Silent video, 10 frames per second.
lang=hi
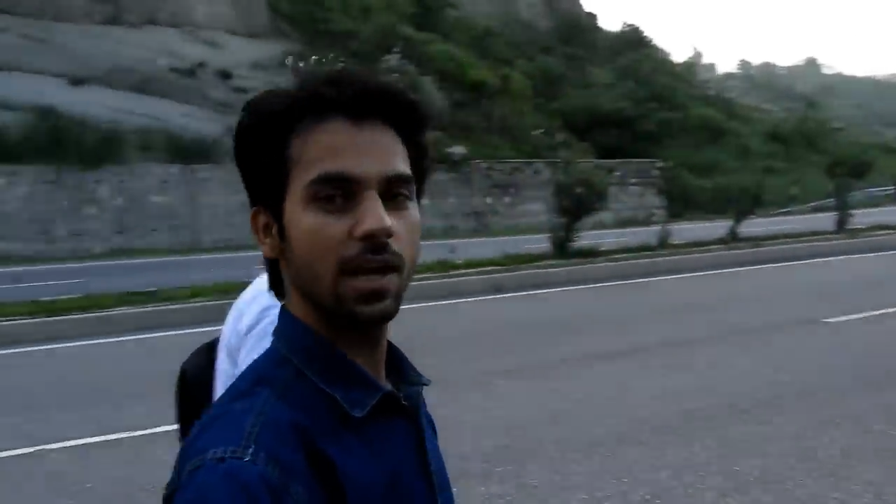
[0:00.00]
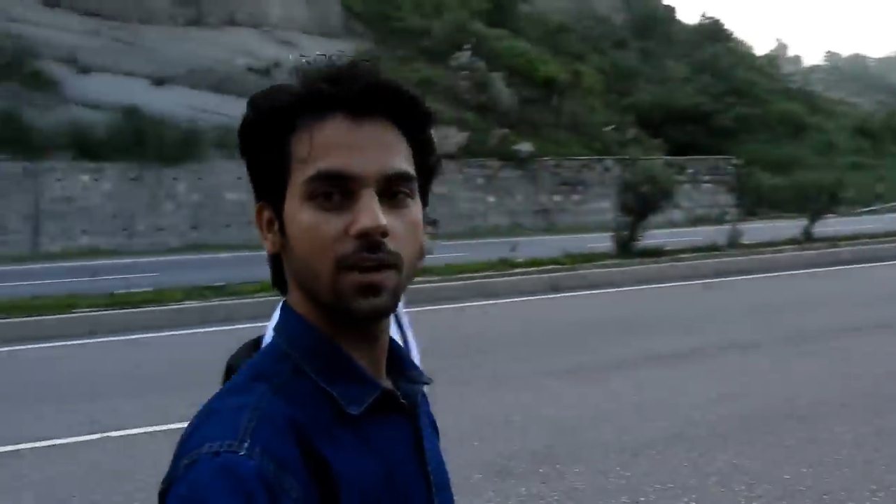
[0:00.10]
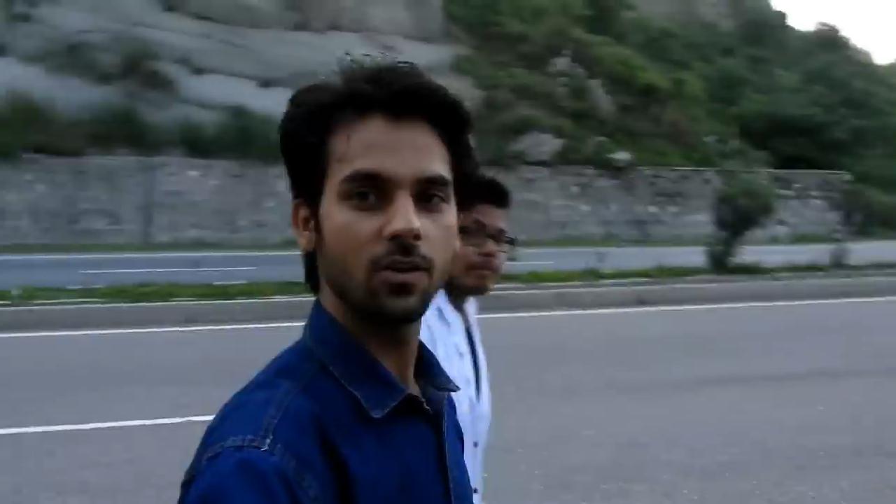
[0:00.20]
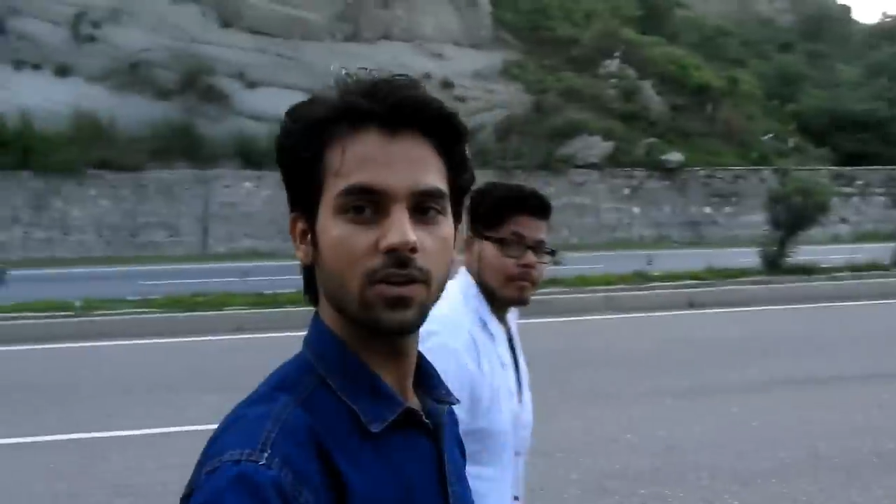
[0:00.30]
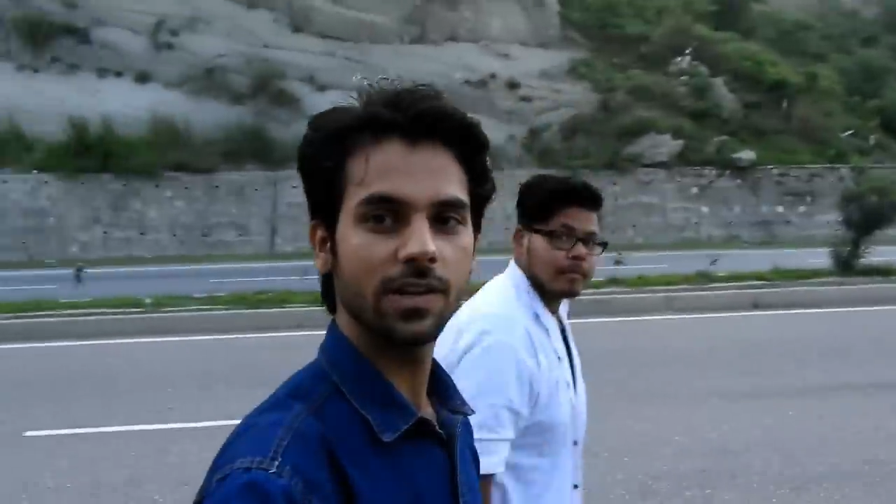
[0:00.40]

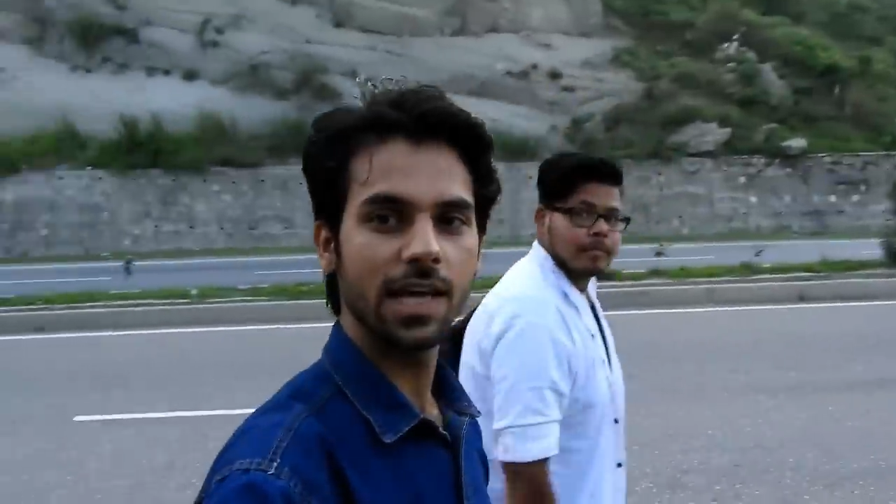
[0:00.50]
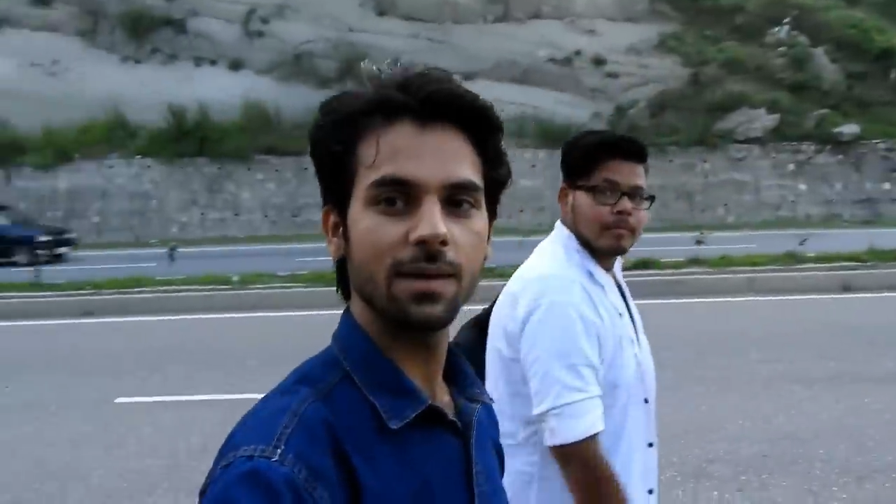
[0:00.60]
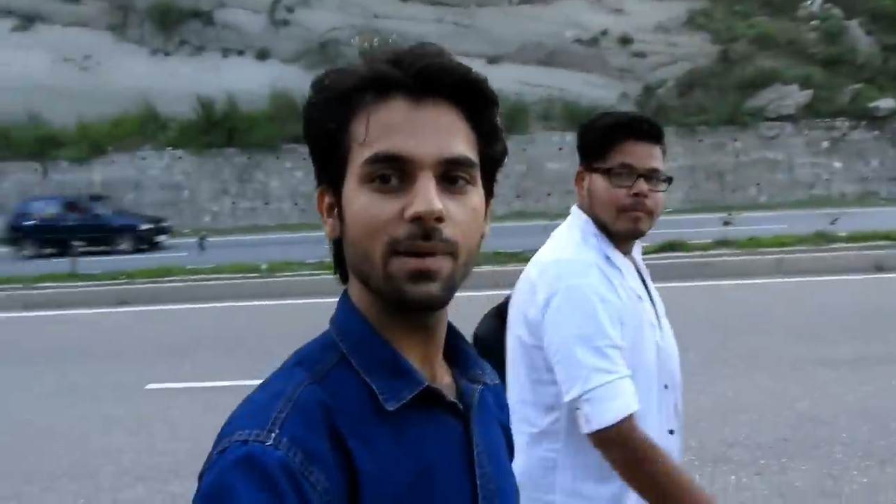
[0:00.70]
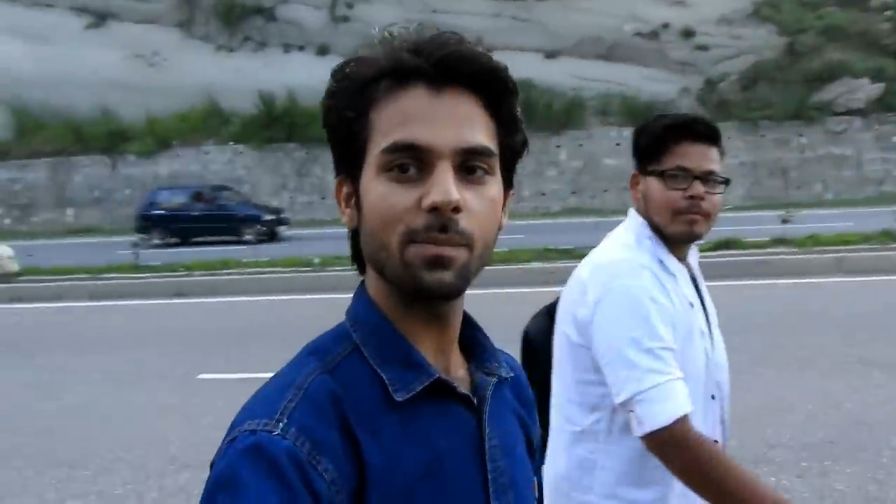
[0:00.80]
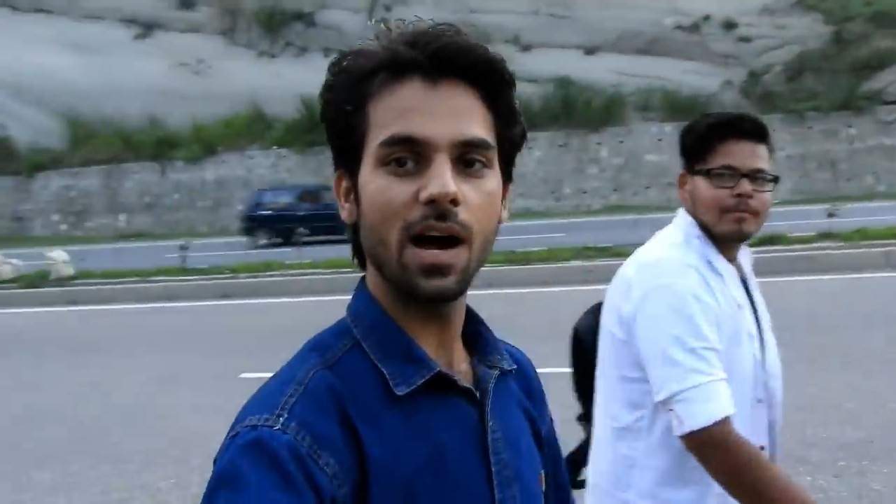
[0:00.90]
गौरव कह रहा है
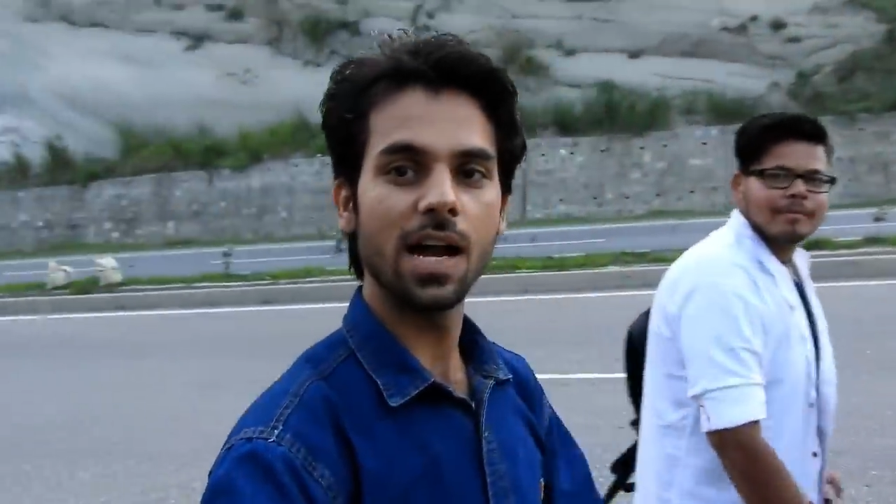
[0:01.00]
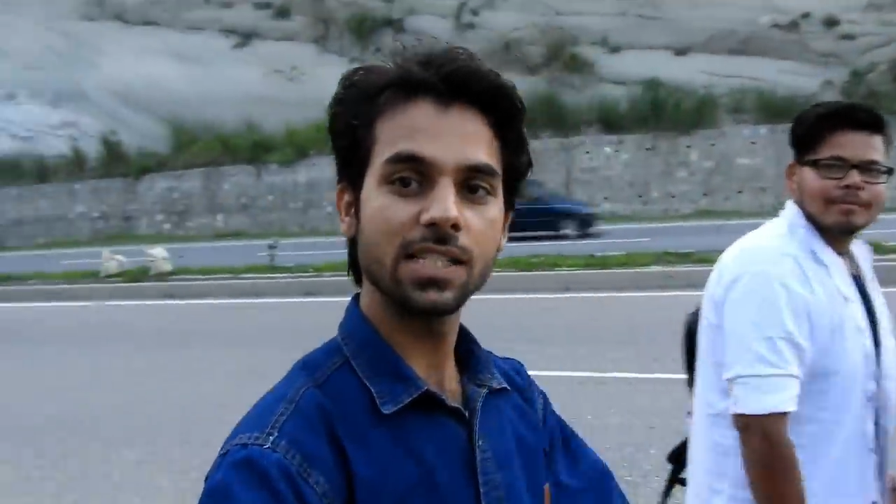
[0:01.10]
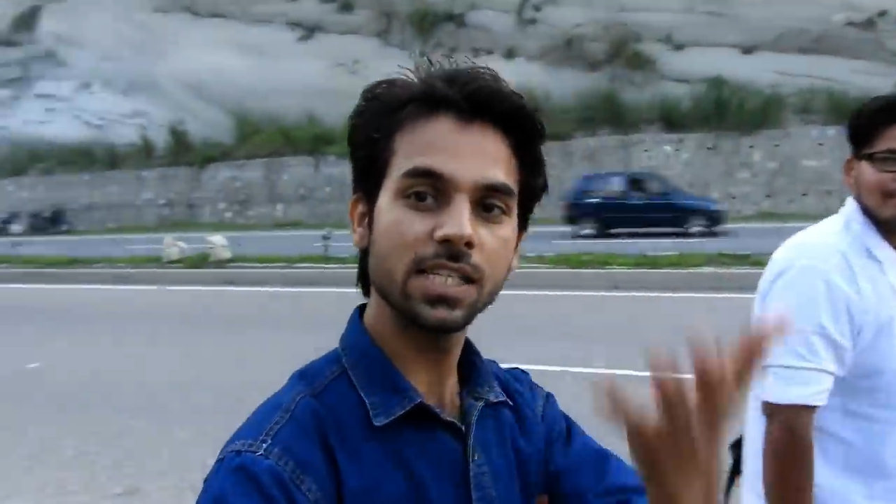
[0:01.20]
मैं पहाड़ से